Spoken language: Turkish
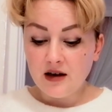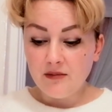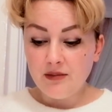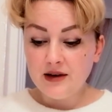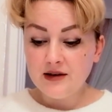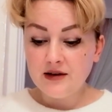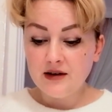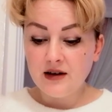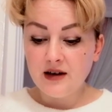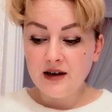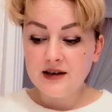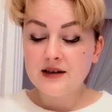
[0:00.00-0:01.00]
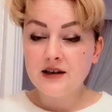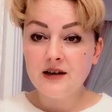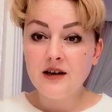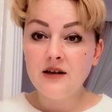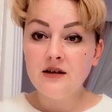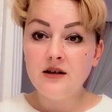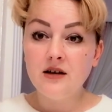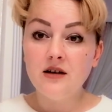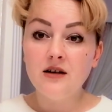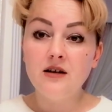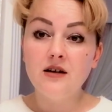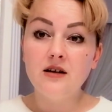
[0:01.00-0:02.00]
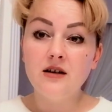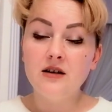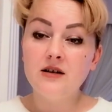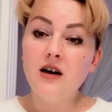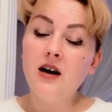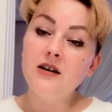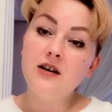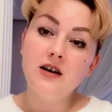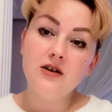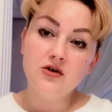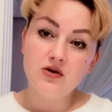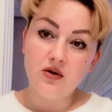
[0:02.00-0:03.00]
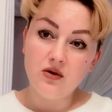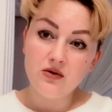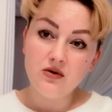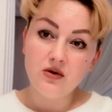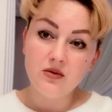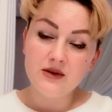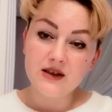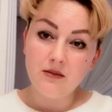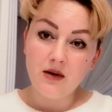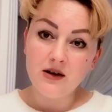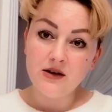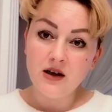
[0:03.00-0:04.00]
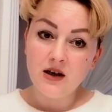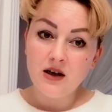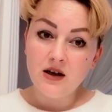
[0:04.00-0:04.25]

Ben eskiden e, daha genç olduğum zaman e,